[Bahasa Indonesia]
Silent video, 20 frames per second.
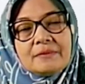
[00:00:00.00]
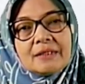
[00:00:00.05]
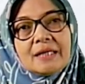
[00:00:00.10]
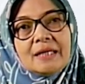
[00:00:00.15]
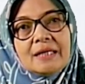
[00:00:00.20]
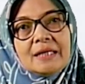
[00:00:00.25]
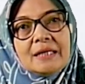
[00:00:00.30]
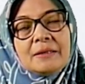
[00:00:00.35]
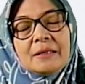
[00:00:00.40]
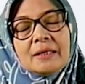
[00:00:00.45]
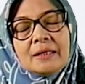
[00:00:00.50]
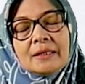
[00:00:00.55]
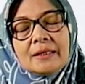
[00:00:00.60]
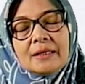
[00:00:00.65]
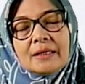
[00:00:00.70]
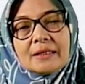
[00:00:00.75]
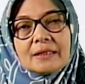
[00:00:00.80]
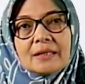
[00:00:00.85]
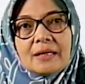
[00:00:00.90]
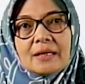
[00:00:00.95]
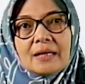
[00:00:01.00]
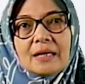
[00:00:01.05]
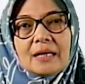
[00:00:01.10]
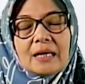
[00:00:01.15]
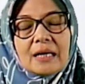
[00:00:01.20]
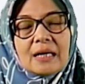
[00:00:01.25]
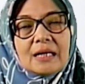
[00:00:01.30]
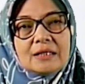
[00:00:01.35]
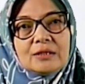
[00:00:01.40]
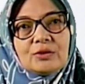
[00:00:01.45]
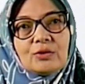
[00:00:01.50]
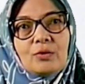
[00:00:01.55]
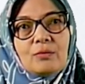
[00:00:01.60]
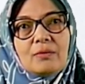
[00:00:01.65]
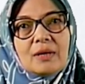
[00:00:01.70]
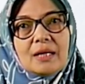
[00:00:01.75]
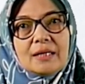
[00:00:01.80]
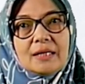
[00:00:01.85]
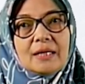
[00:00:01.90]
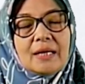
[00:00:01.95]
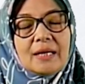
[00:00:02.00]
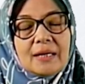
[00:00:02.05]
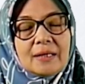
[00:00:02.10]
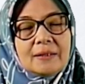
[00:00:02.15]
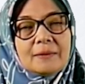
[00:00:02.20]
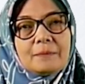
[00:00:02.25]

Ini kita akan coba lihat